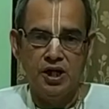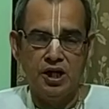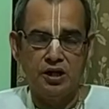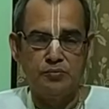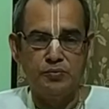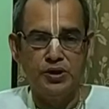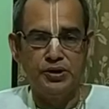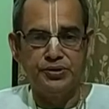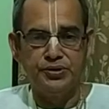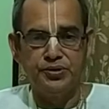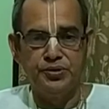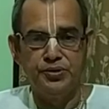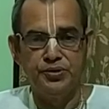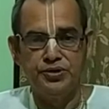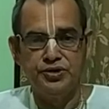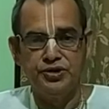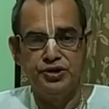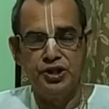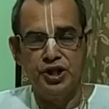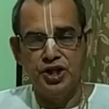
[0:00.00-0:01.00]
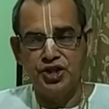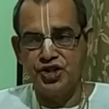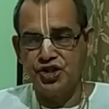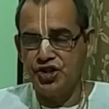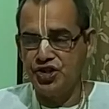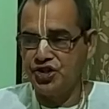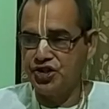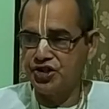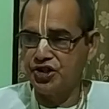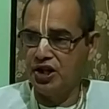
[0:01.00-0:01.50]
একমাত্র যে
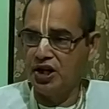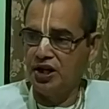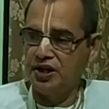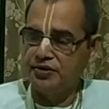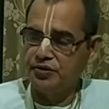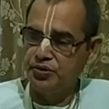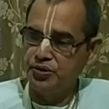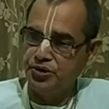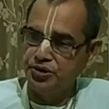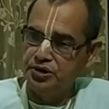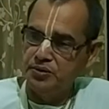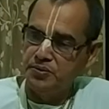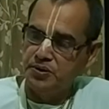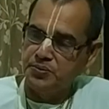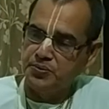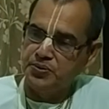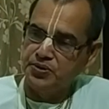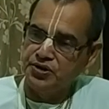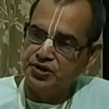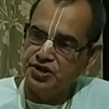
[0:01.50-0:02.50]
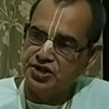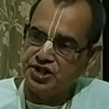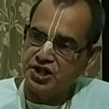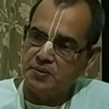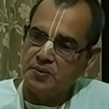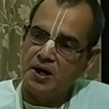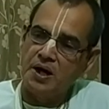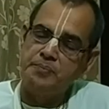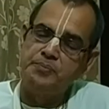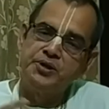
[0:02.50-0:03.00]
শিষ্যের গুরুদেবের প্রতি
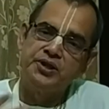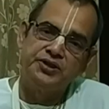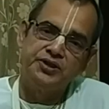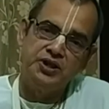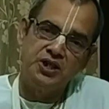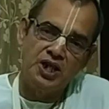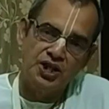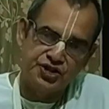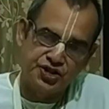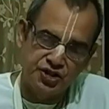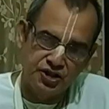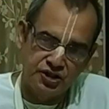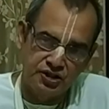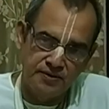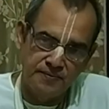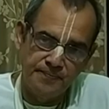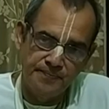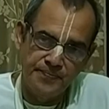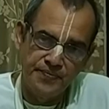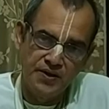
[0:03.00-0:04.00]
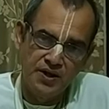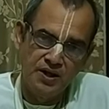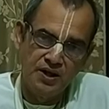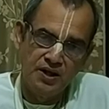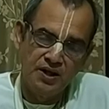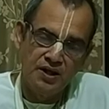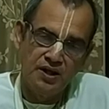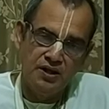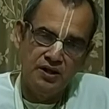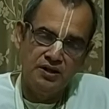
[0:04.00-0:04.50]
সেবাবৃত্তি আছে
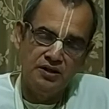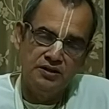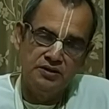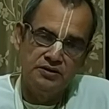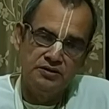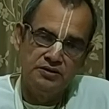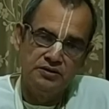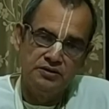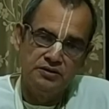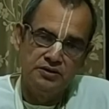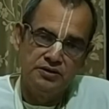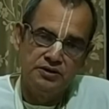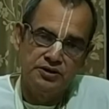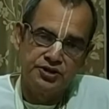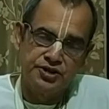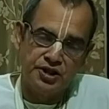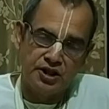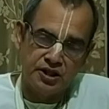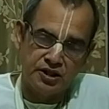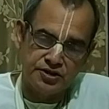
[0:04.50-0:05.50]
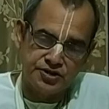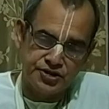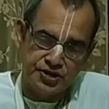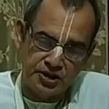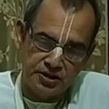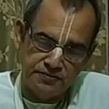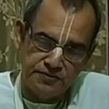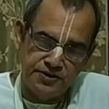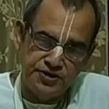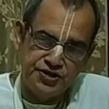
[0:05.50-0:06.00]
হ্যাঁ,
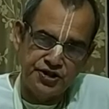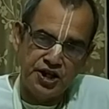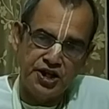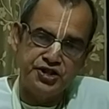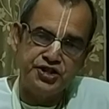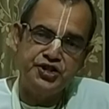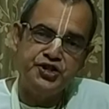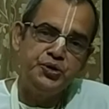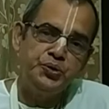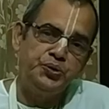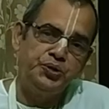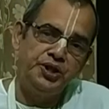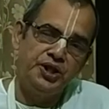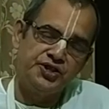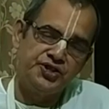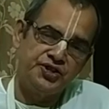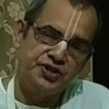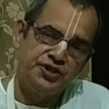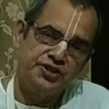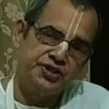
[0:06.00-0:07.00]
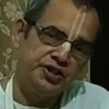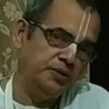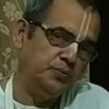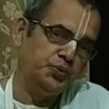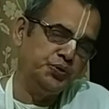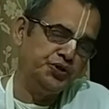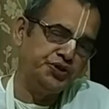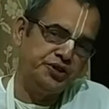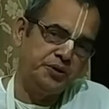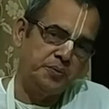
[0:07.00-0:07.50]
সার্ভিস অ্যাটিটিউড আছে সে
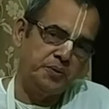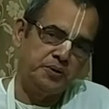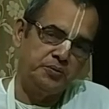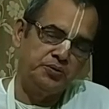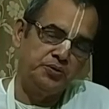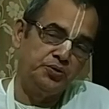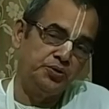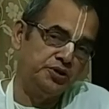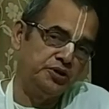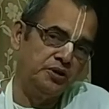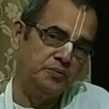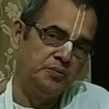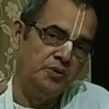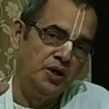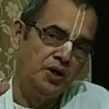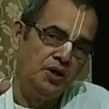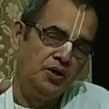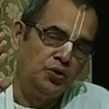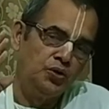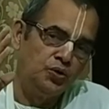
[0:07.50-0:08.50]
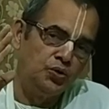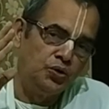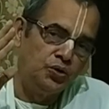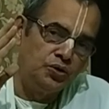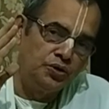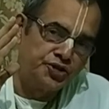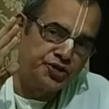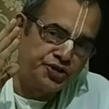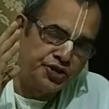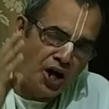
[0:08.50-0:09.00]
বুঝতে পারবে গুরুদেব
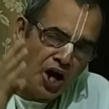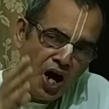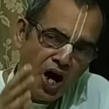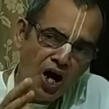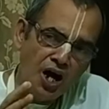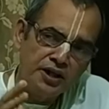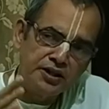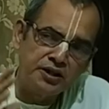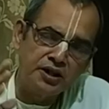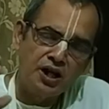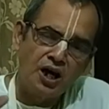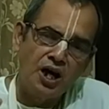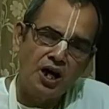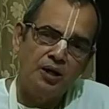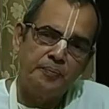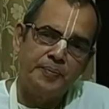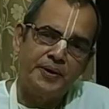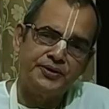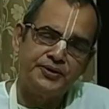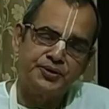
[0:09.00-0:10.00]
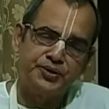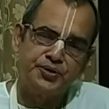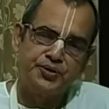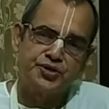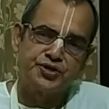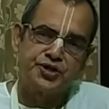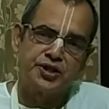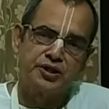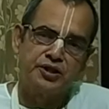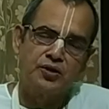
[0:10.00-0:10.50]
স্থান কাল পাত্র
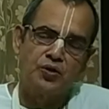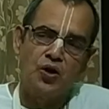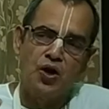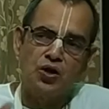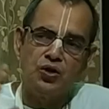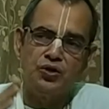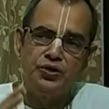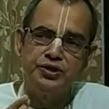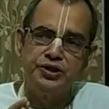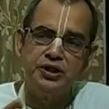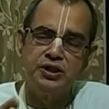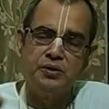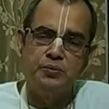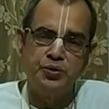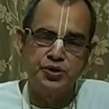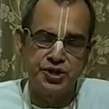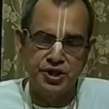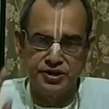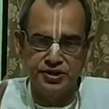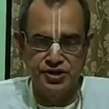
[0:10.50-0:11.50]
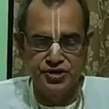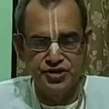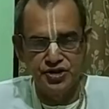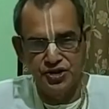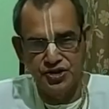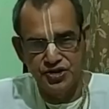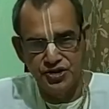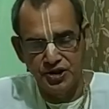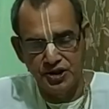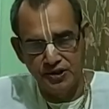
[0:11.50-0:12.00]
অনুসারে কখন কি বোঝাতে
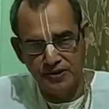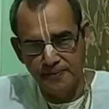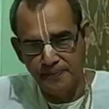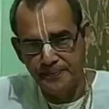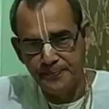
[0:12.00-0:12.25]
চেয়েছেন